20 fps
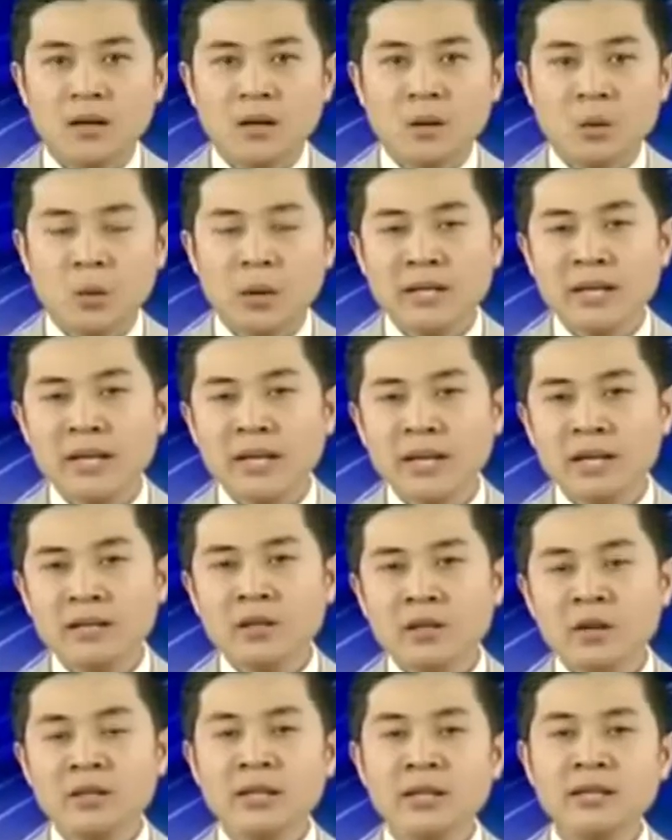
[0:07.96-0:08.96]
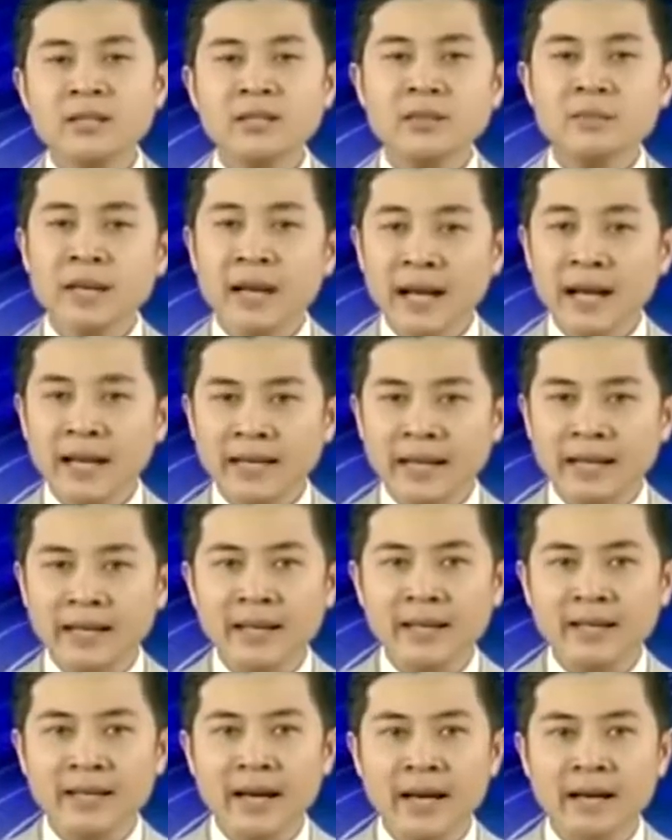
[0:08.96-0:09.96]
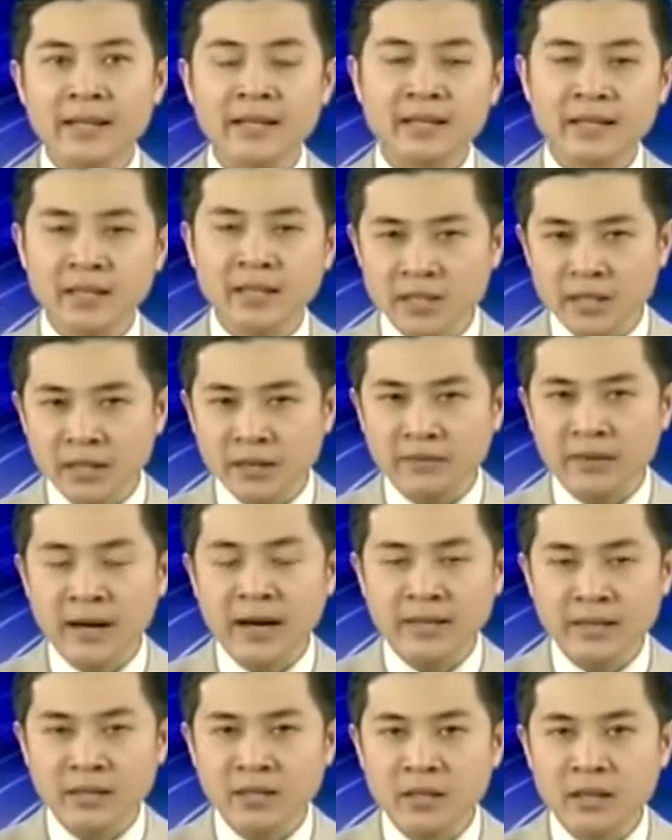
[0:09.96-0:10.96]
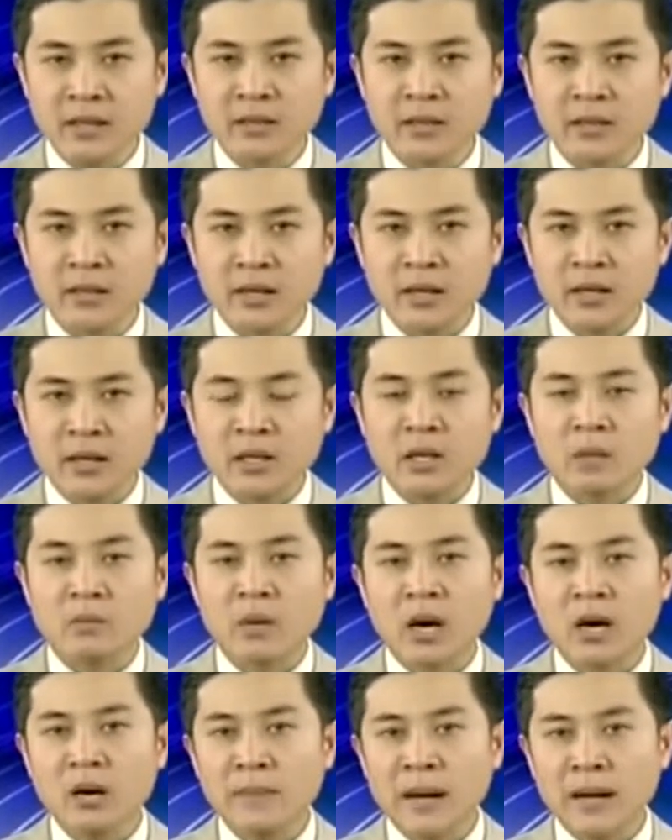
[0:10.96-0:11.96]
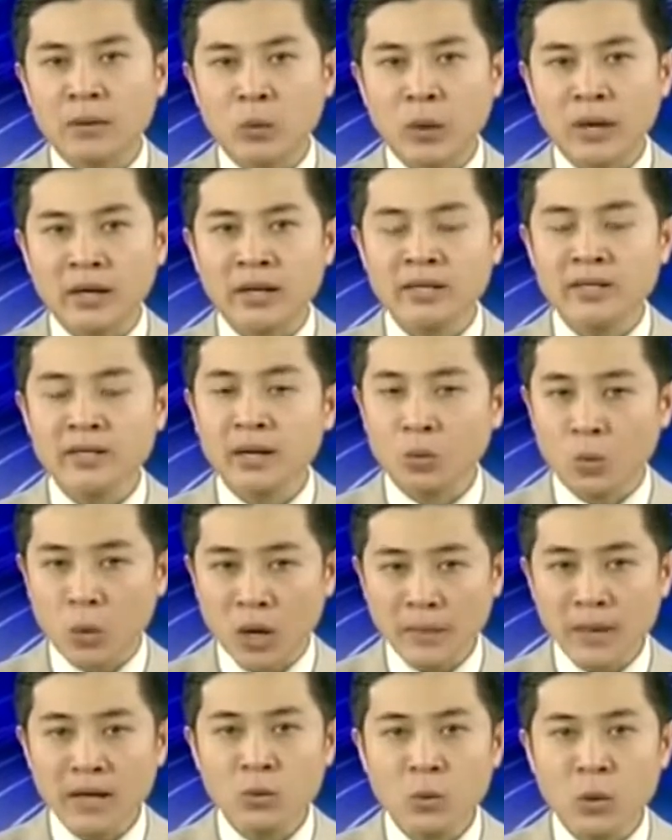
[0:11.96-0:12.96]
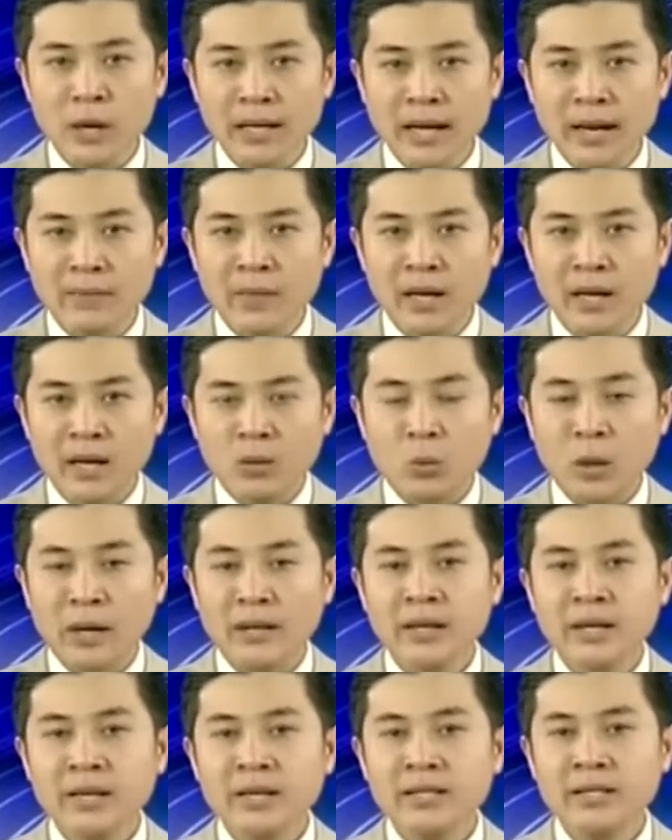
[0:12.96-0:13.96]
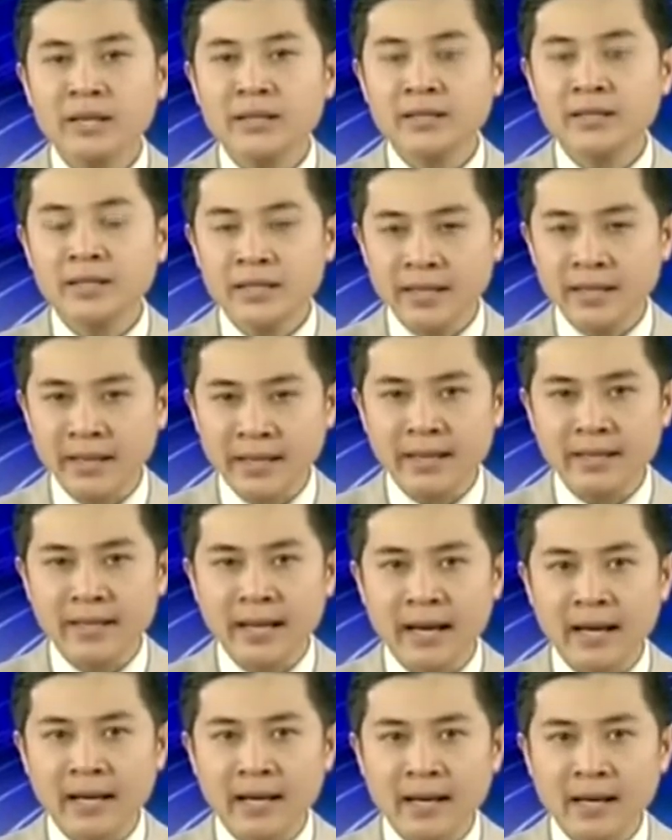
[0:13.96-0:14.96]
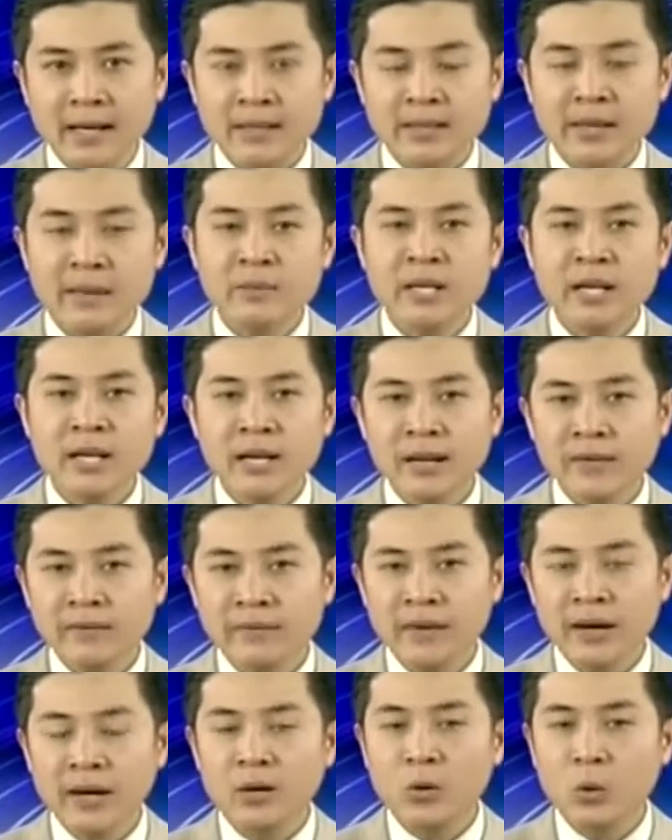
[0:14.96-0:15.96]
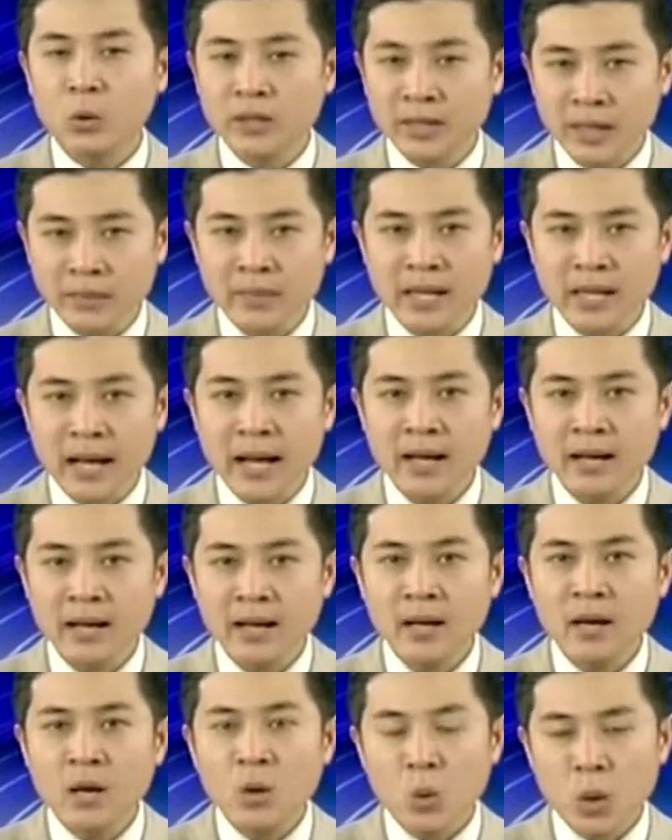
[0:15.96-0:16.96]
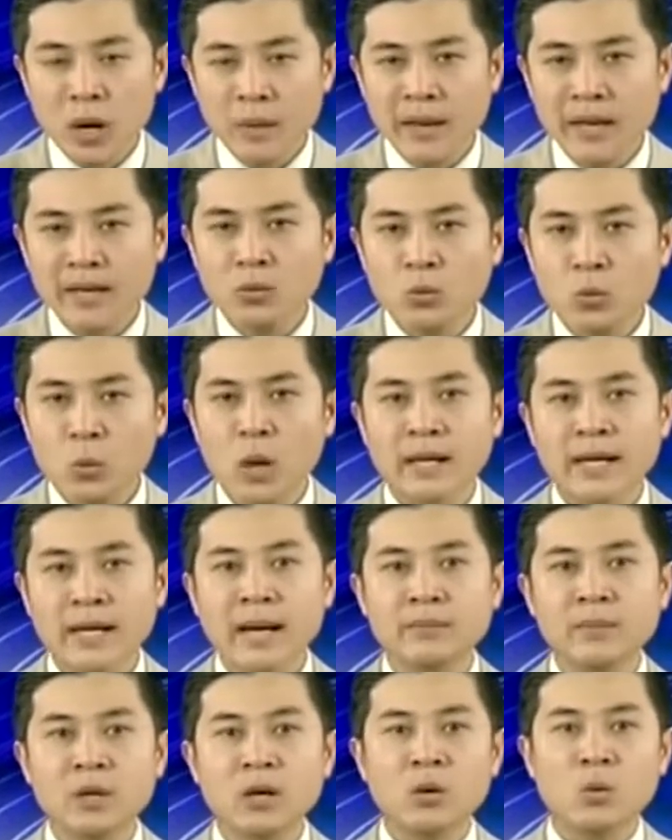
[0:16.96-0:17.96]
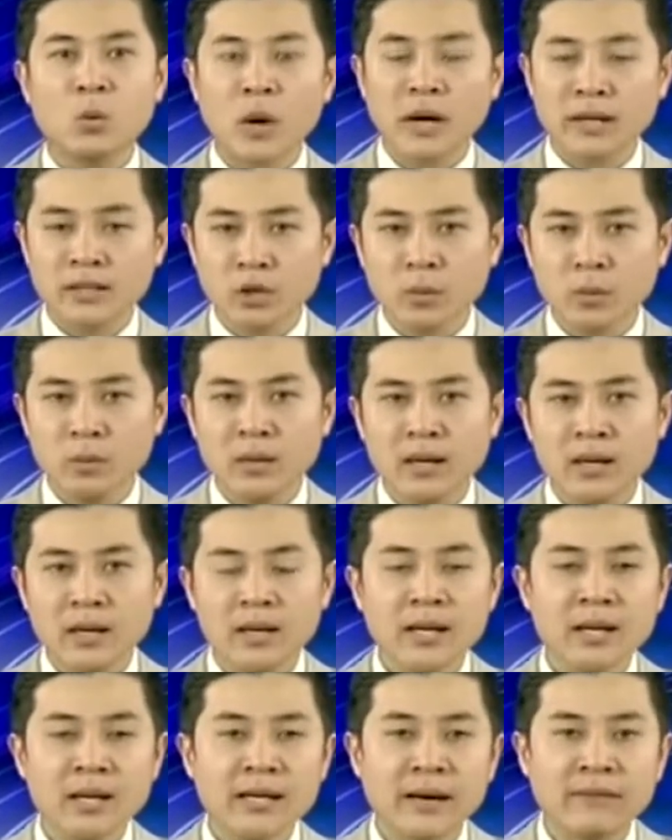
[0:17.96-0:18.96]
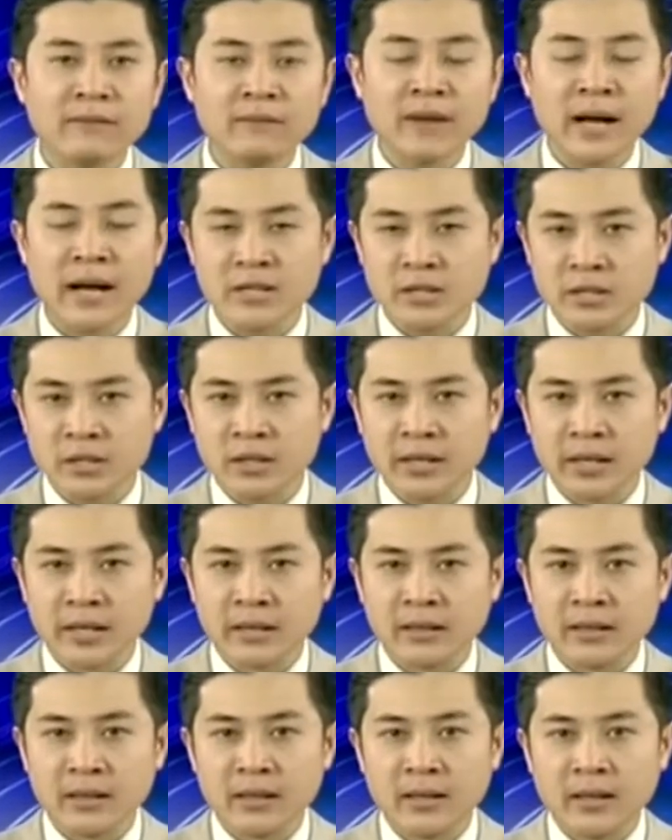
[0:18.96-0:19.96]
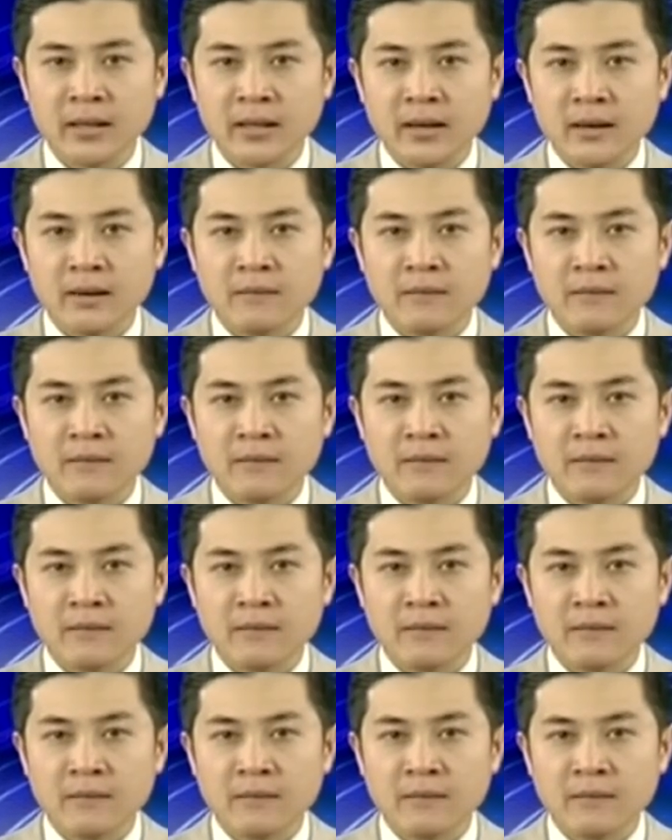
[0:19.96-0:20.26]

Huyện Di Linh có trên chín mươi hai nghìn ha diện tích rừng và đất rừng. Trong đó, Ban Quản lý rừng Hòa Bắc-Hòa Nam quản lý trên chín nghìn ha, nằm trên lâm phần của năm xã Hòa Bắc, Hòa Nam, Hòa Trung, Liên Đầm và Sơn Điền.